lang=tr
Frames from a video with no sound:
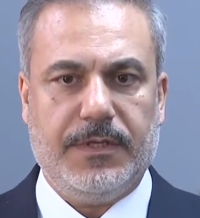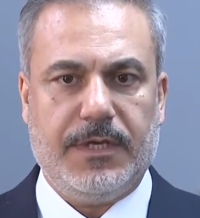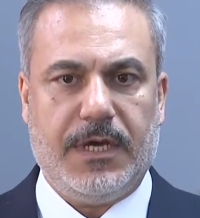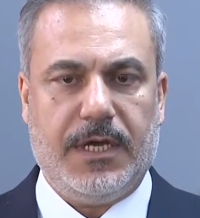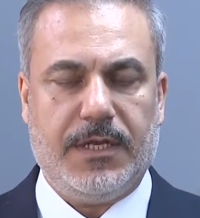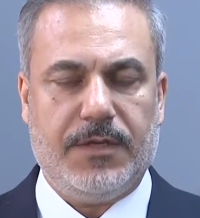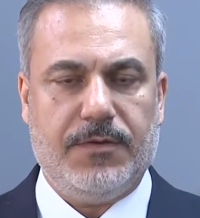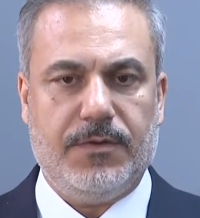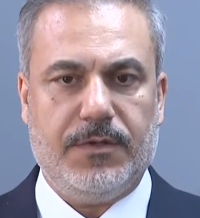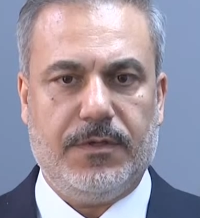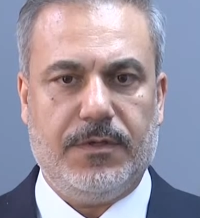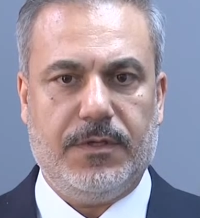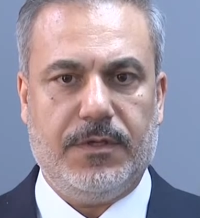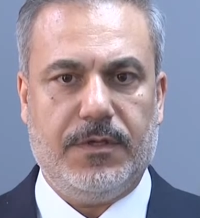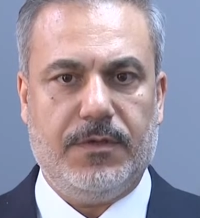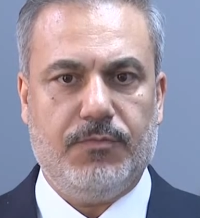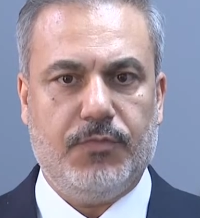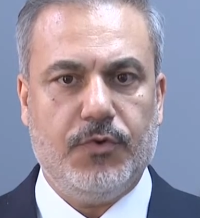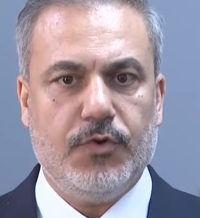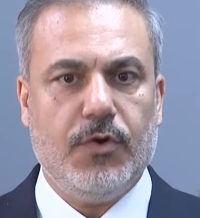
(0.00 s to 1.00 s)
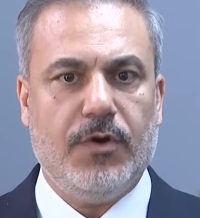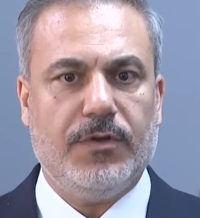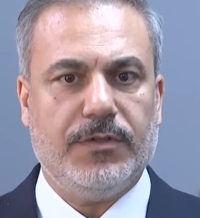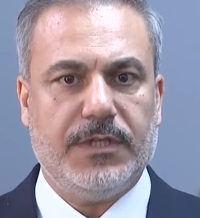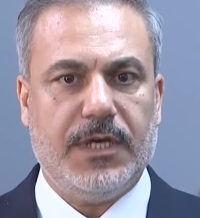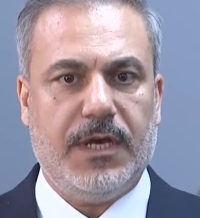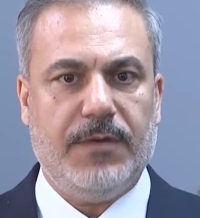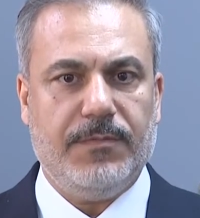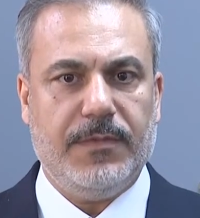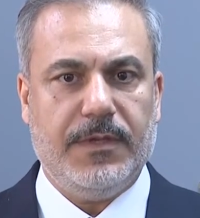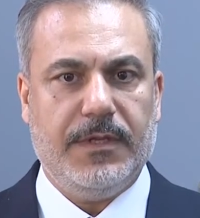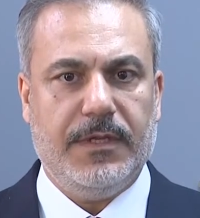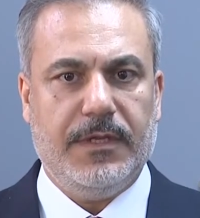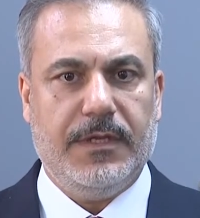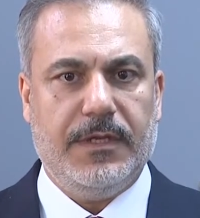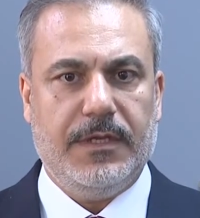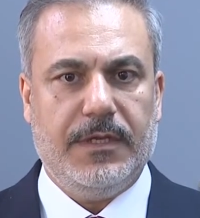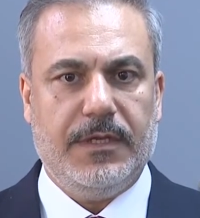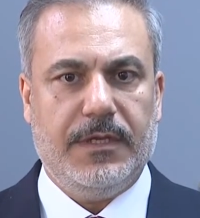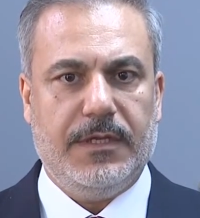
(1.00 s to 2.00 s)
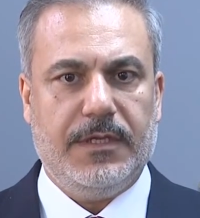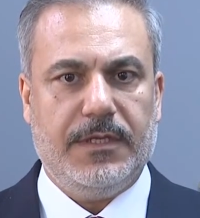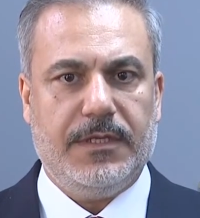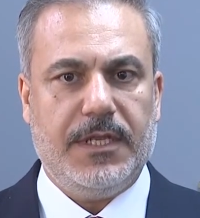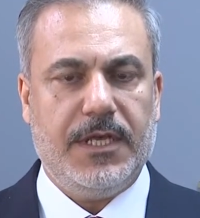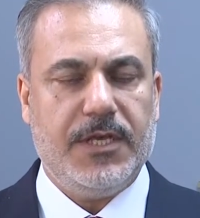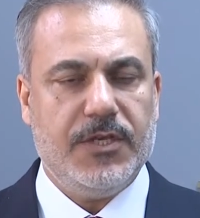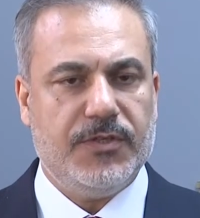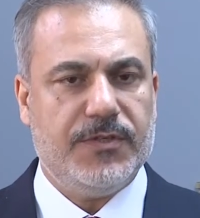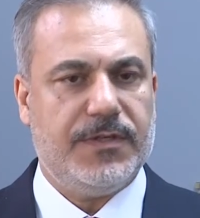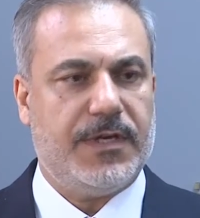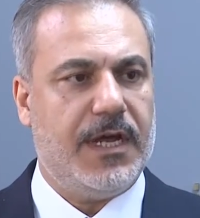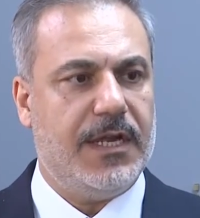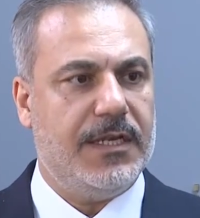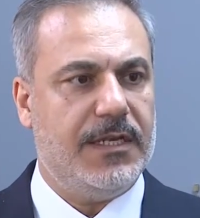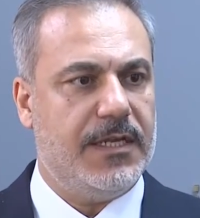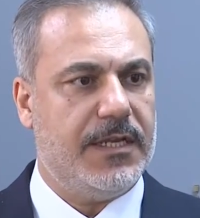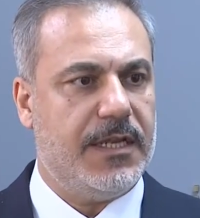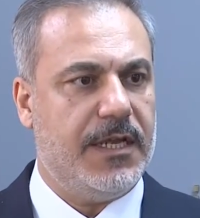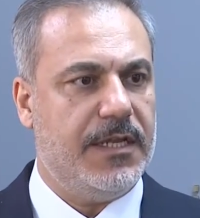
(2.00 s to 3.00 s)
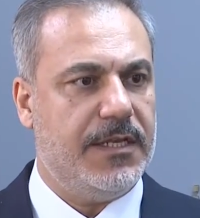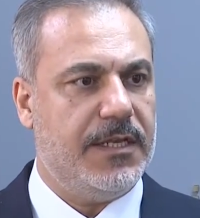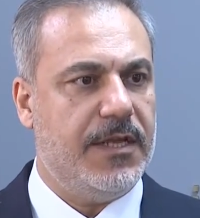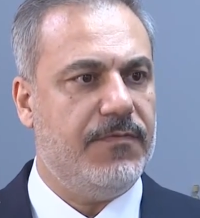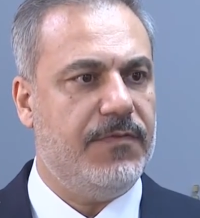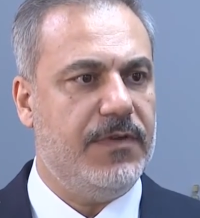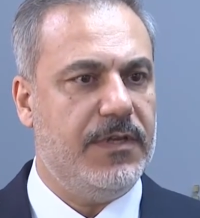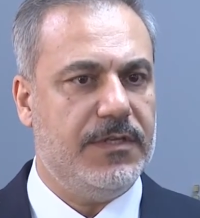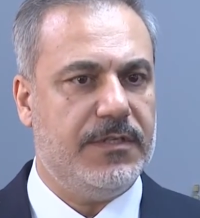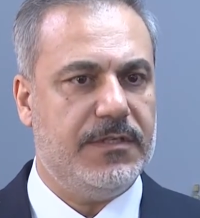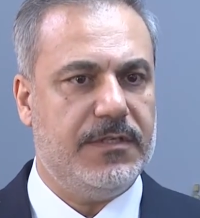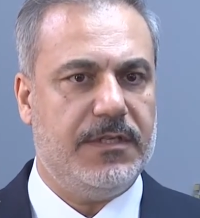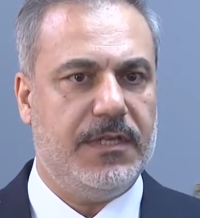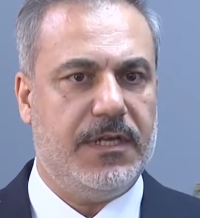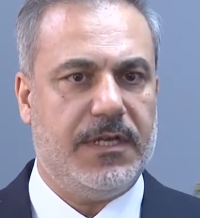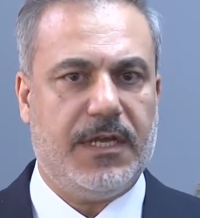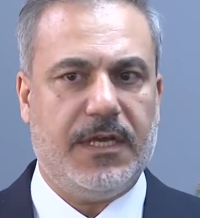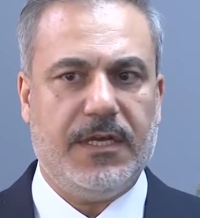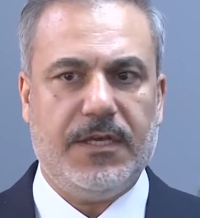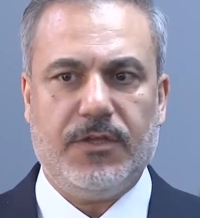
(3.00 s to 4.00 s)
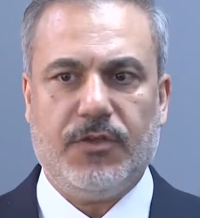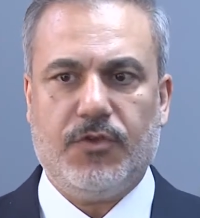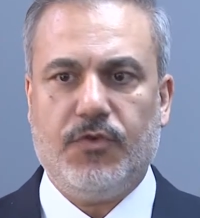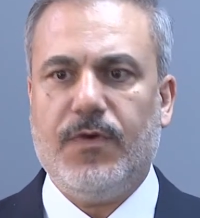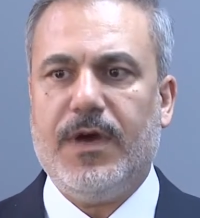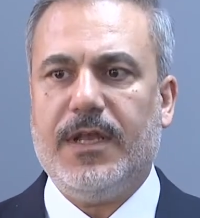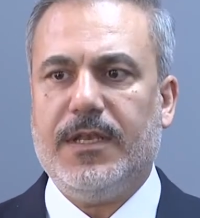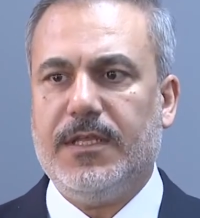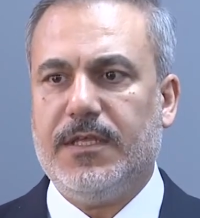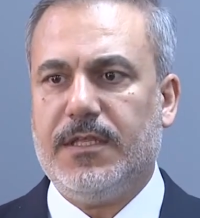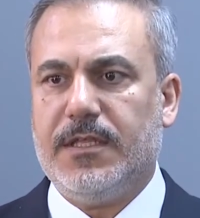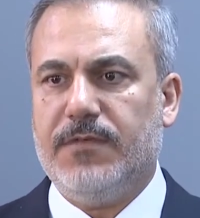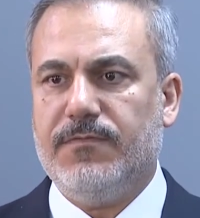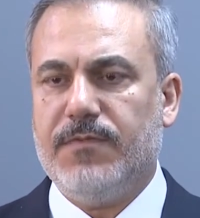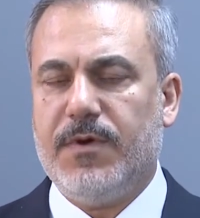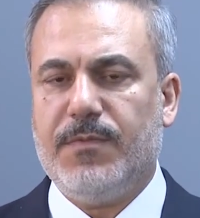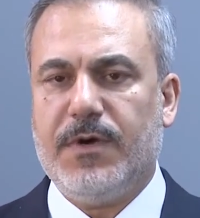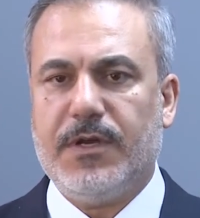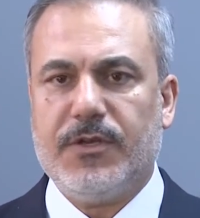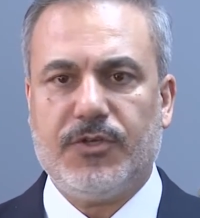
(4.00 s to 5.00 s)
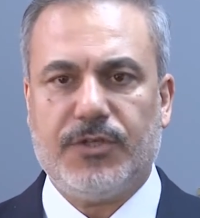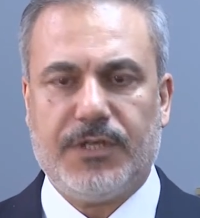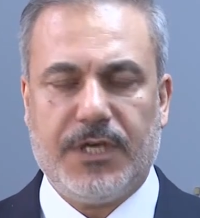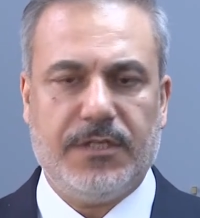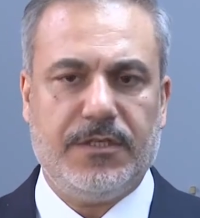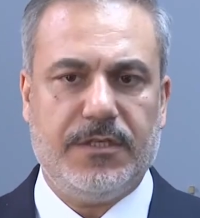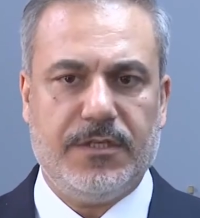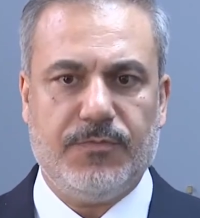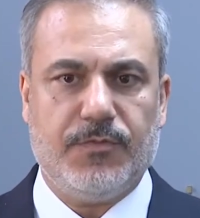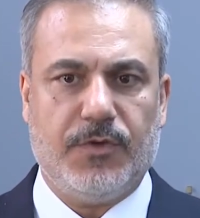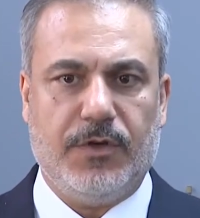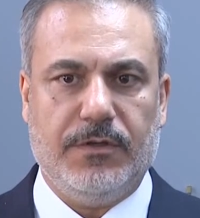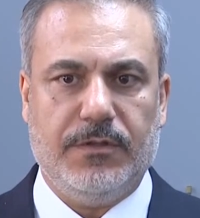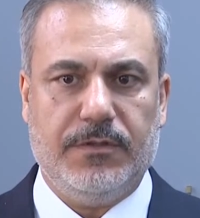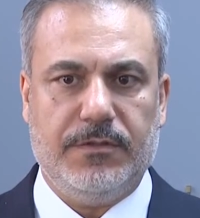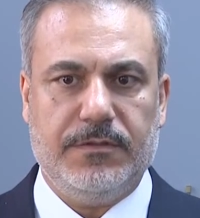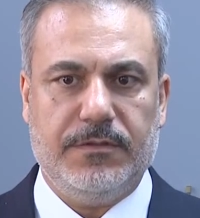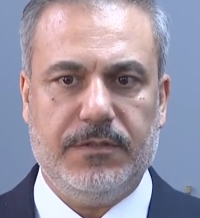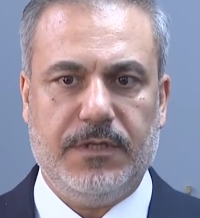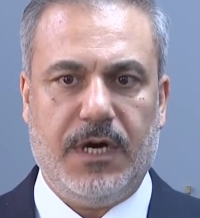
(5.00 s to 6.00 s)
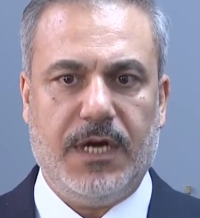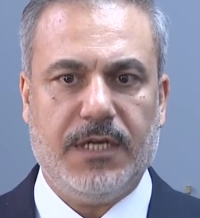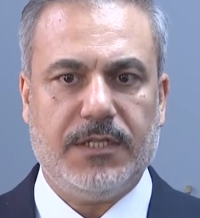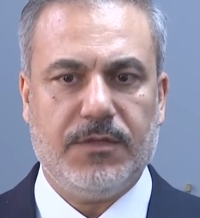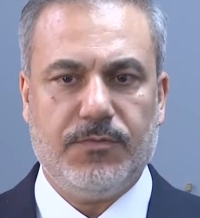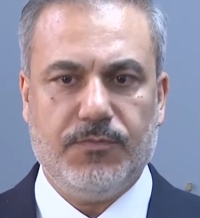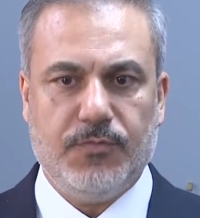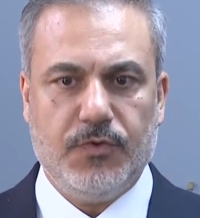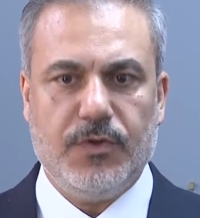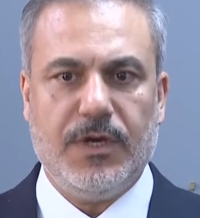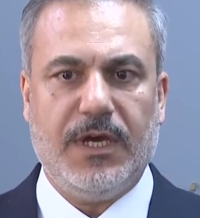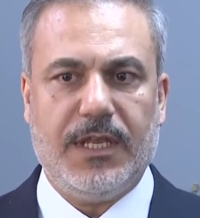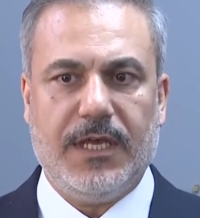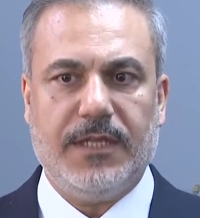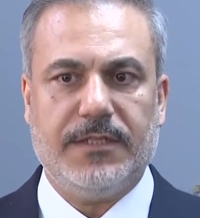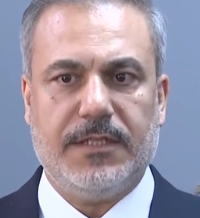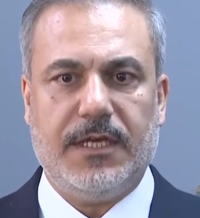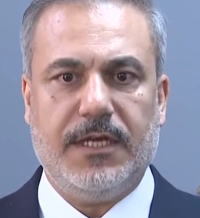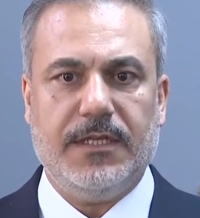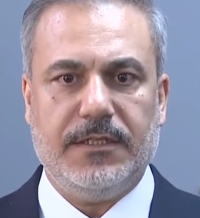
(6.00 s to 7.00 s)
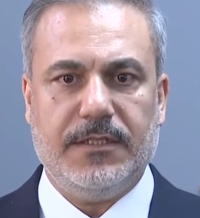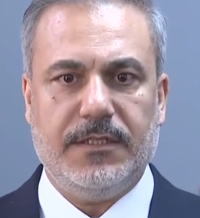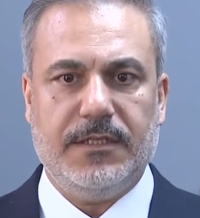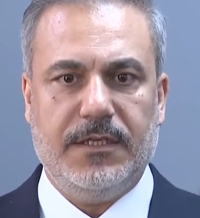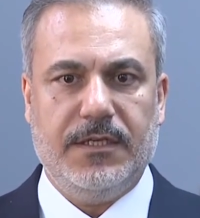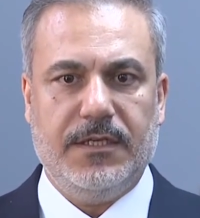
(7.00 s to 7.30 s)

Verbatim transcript: Yani e, bu yöntem ne İsraillere ne Filistinlere güvenlik ve barış getirmiyor. Artık bu yalandan